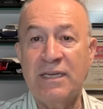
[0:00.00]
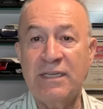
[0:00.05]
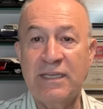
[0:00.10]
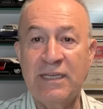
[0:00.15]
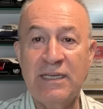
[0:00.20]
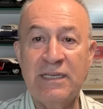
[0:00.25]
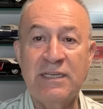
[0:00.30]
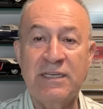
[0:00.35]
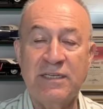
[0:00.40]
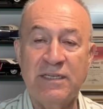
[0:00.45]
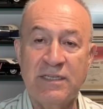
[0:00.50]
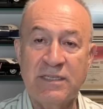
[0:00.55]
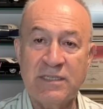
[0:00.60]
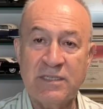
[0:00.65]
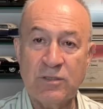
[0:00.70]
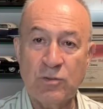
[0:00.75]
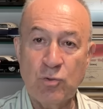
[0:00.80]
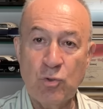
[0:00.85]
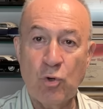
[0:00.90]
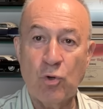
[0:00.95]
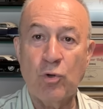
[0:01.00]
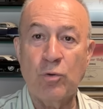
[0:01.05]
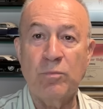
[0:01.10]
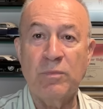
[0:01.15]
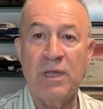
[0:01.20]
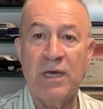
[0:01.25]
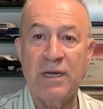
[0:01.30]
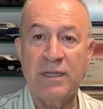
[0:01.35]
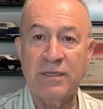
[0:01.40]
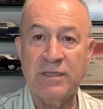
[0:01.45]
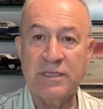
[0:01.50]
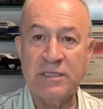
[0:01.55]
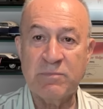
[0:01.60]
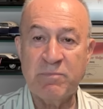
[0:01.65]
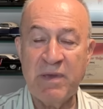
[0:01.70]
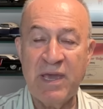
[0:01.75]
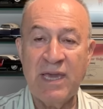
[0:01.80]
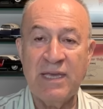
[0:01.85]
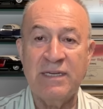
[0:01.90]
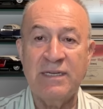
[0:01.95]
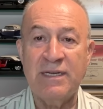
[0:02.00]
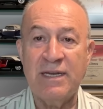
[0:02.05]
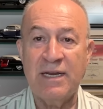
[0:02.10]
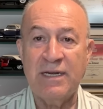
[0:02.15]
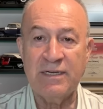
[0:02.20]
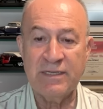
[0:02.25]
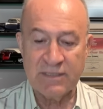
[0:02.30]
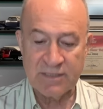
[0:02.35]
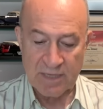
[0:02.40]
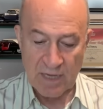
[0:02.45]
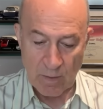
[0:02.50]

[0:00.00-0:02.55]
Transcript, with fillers: ilginiz, yorumlarınız, beğenileriniz,